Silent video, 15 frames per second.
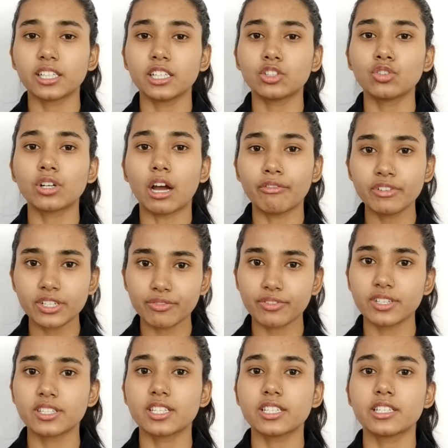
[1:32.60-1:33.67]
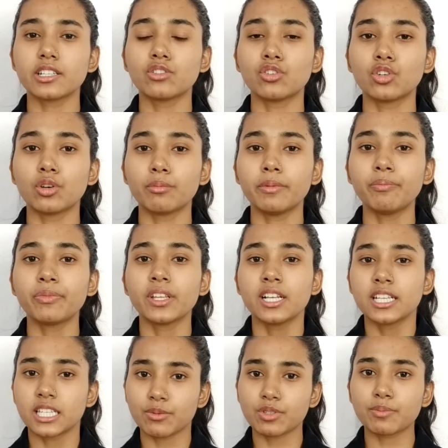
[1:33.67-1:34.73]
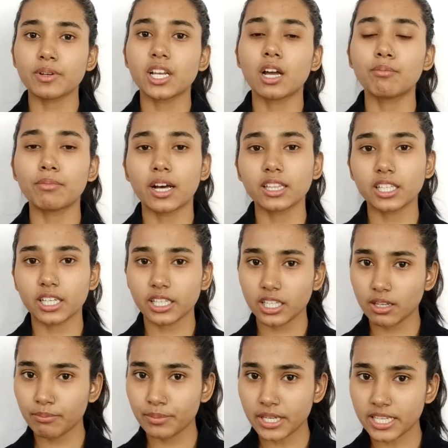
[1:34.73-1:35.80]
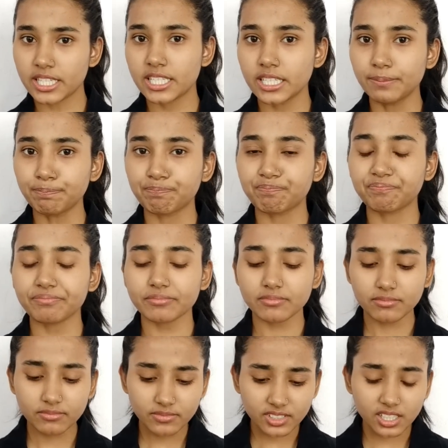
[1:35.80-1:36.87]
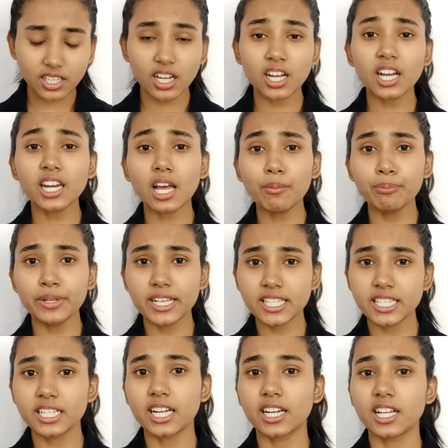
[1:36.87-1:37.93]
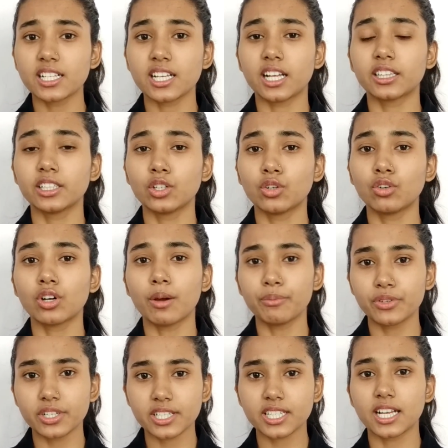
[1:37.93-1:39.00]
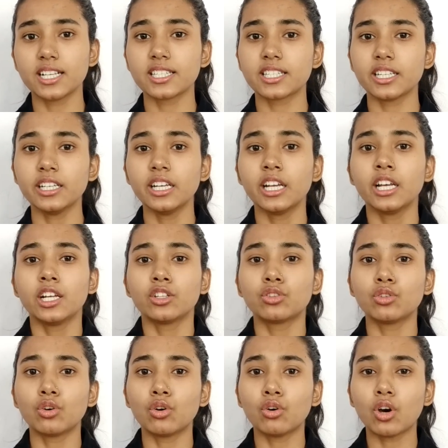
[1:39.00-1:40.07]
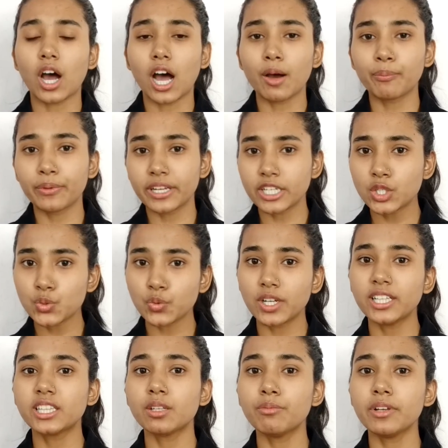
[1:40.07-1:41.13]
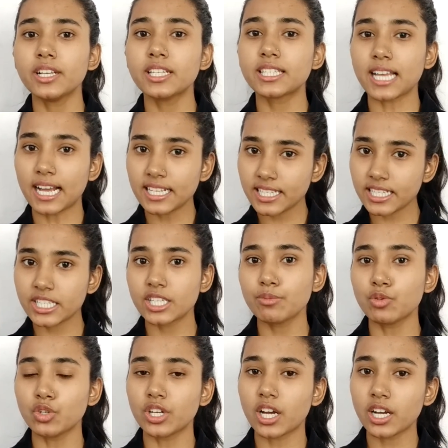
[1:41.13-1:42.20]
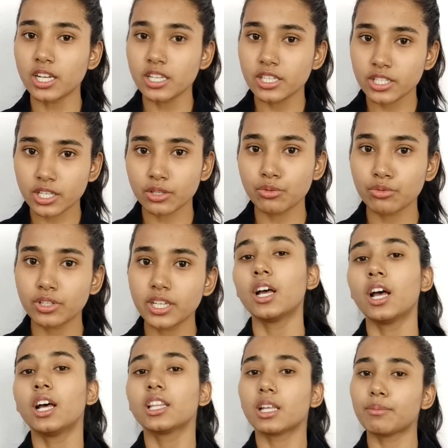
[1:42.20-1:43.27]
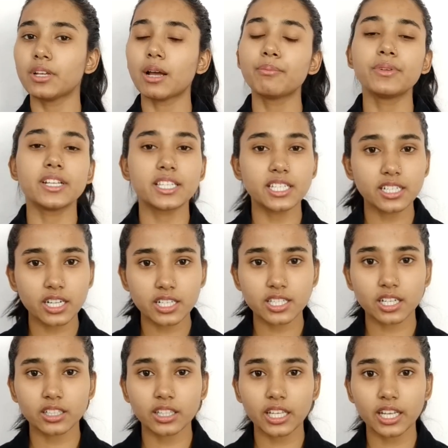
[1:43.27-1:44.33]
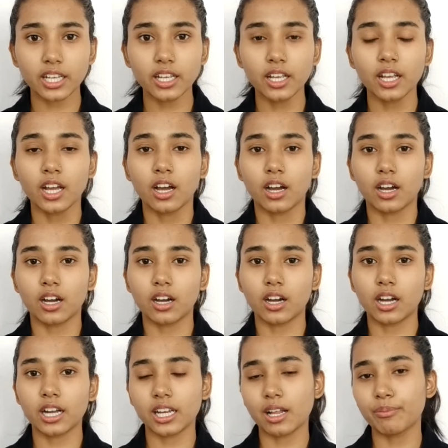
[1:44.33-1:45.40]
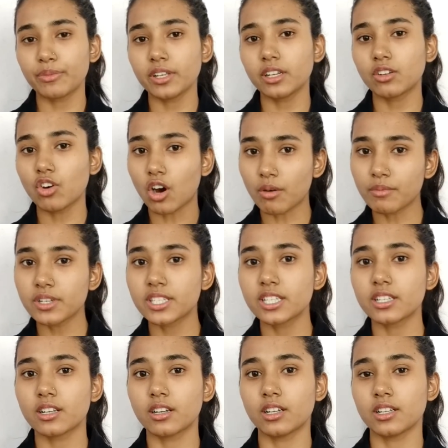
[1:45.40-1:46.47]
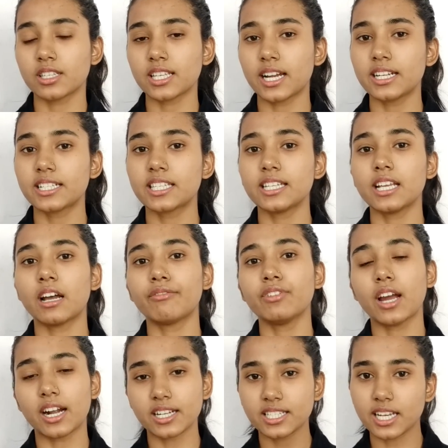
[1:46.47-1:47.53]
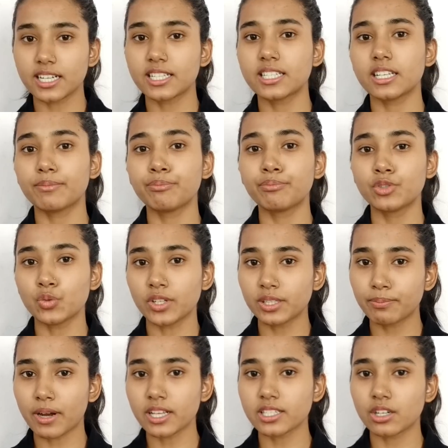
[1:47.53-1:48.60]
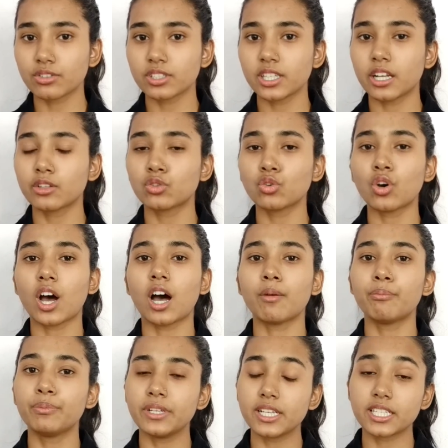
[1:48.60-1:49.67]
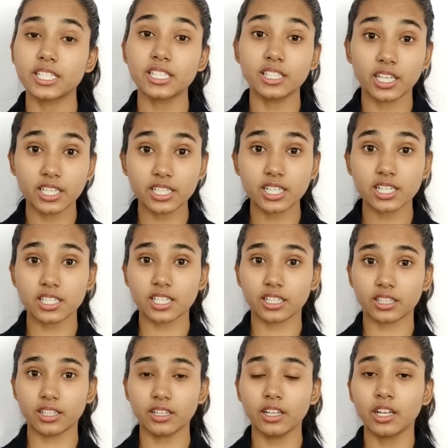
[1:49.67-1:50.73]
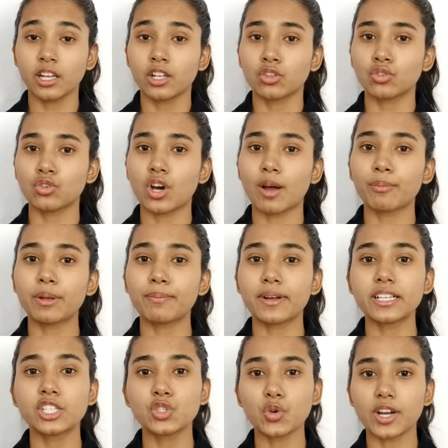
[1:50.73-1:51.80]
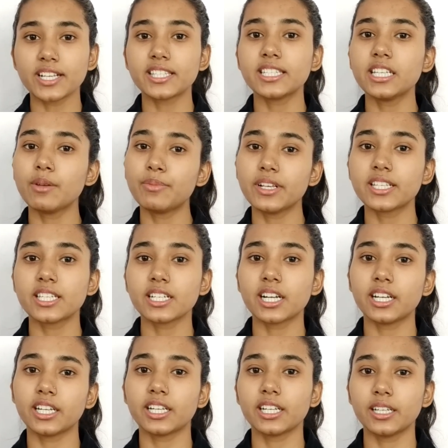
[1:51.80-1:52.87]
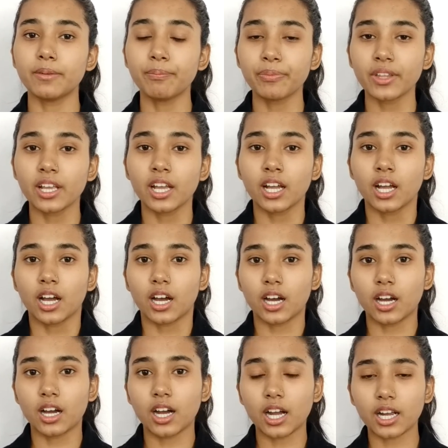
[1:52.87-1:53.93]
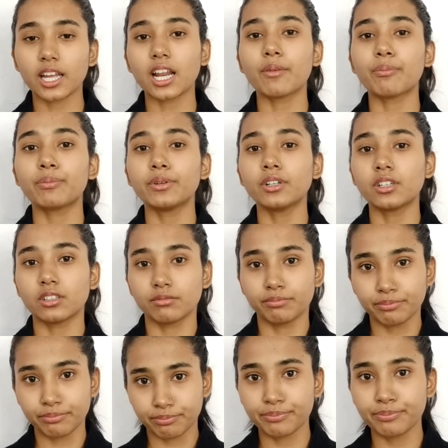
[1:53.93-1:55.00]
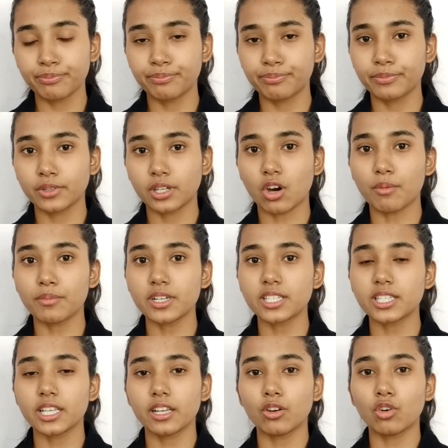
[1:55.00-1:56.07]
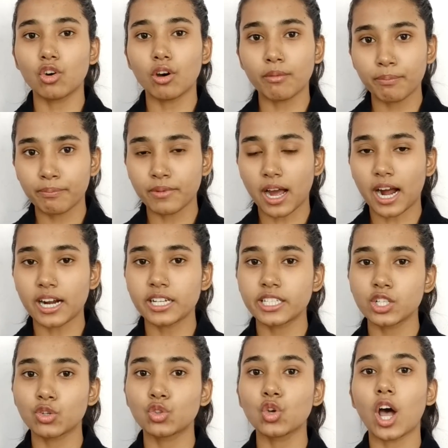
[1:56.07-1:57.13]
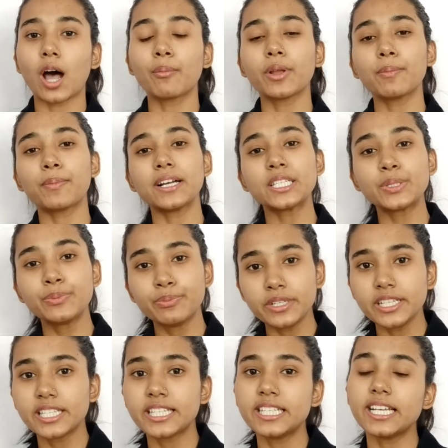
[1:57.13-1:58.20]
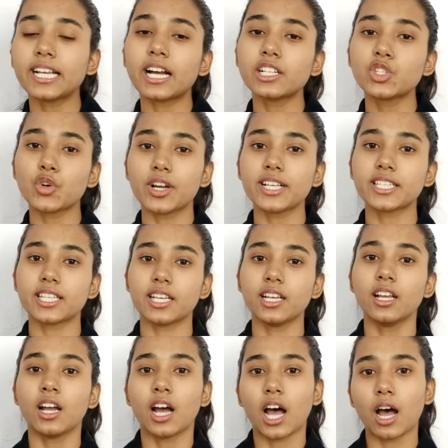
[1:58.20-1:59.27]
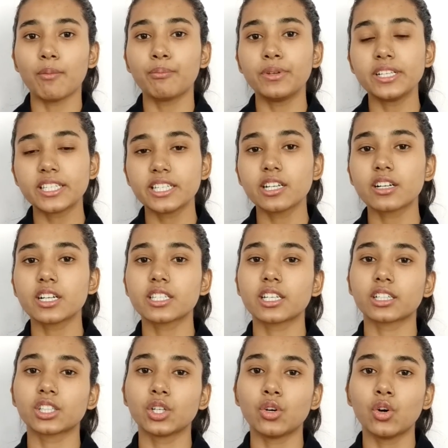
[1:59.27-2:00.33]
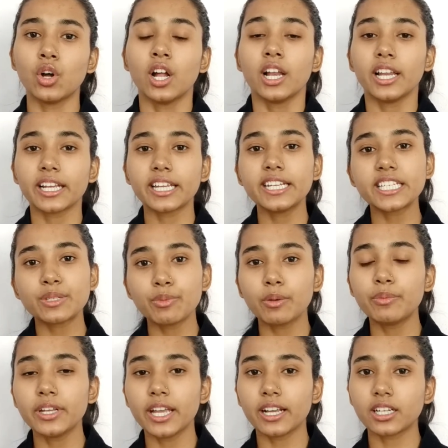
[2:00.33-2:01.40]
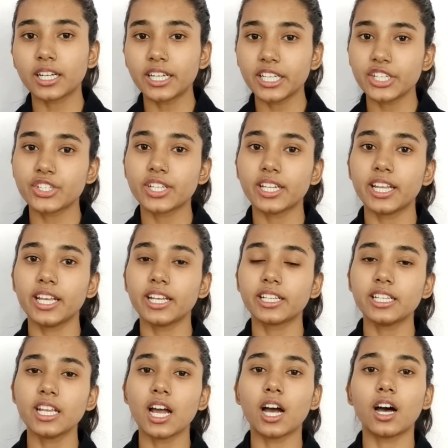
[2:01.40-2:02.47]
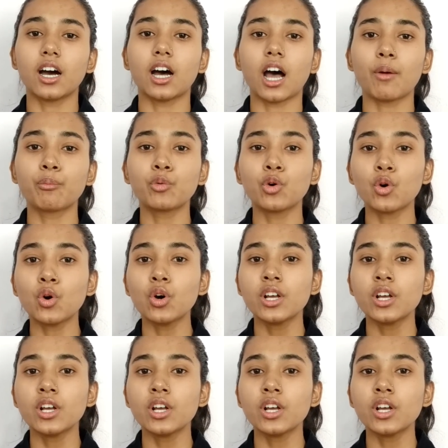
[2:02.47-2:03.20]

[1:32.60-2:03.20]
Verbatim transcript: करें तो काफ़ी डिफरेंसेस है दोनों में सबसे पहले हम बात करेंगे बी अगर आप बी करना चाहते हो कंप्यूटर साइंस से तो आपके ट्वेल्थ में साइंस स्ट्रीम होना ज़रूरी है तभी आप बीएससी कर सकते हैं अगर आपने कॉमर्स साइड से या फिर आर्ट साइड से ट्वेल्थ पास आउट किया तो आप बीएससी नहीं कर सकते हैं तो आपके पास चॉइस नहीं है बीएससी करने के लिए अगर आप कॉमर्स से हो और आर्ट से हो तो आपके पास बी का चॉइस है आप बी कर सकते हो लेकिन इसमें भी एक कंडीशन है कि आपको